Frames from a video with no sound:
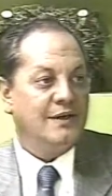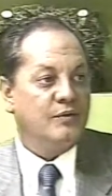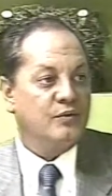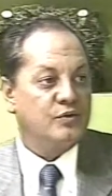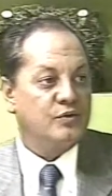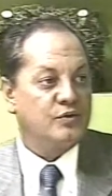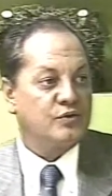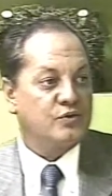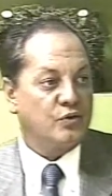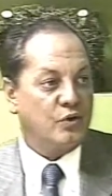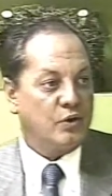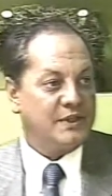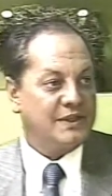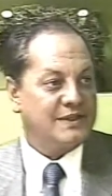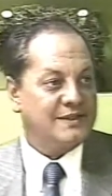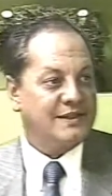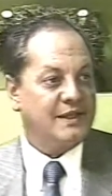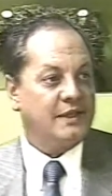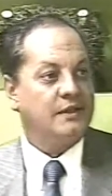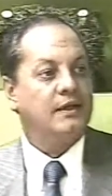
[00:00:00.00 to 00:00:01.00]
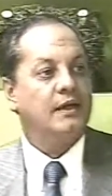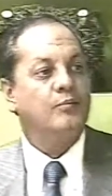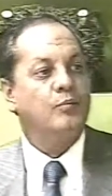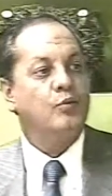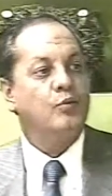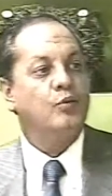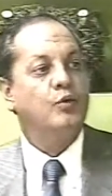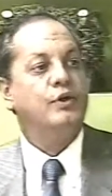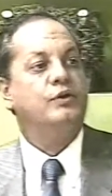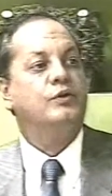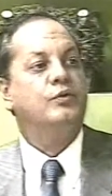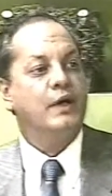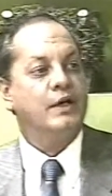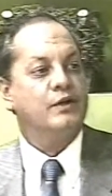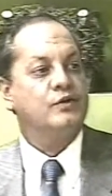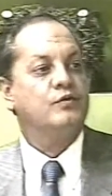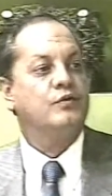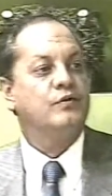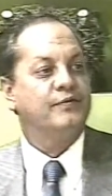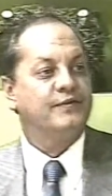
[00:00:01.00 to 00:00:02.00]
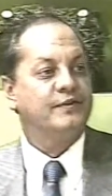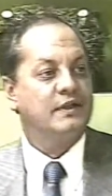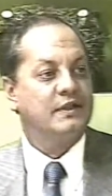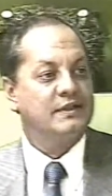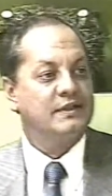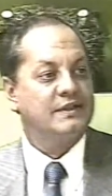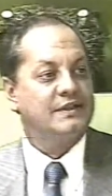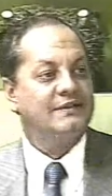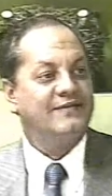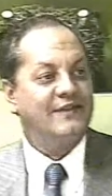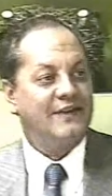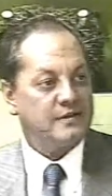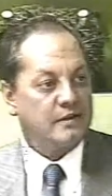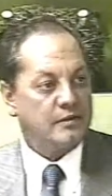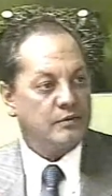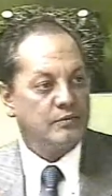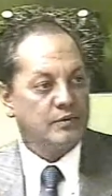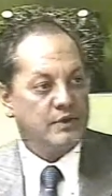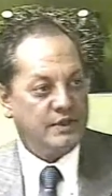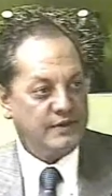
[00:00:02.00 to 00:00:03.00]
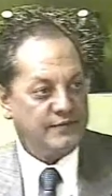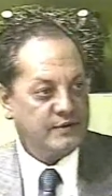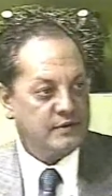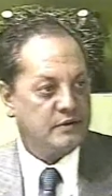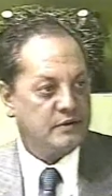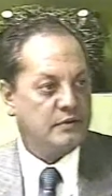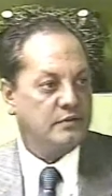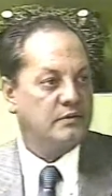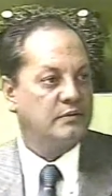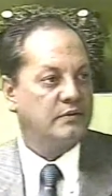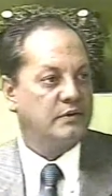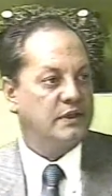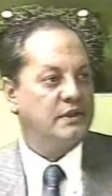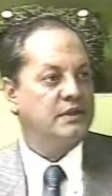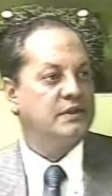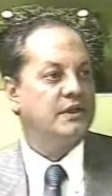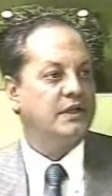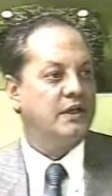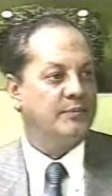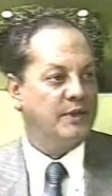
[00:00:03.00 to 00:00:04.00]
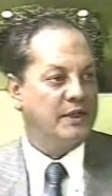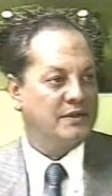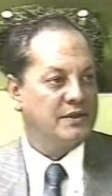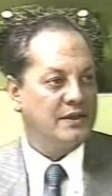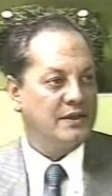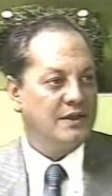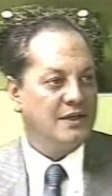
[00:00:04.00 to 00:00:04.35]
os homens sentem muito mais confiança em fazer um lift do que antigamente.